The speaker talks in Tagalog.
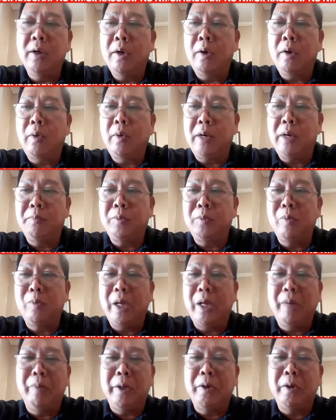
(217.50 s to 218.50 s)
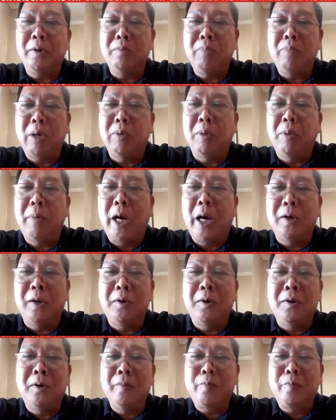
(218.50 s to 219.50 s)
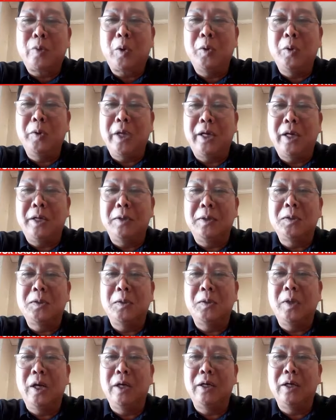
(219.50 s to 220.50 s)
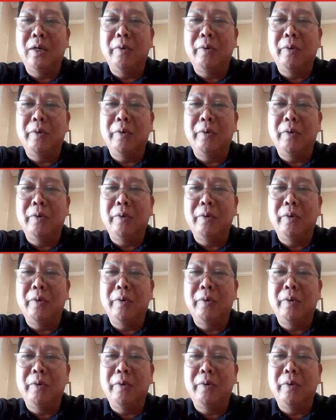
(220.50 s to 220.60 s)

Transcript: walang problema yun, bababa ako kung yan ang gusto nilang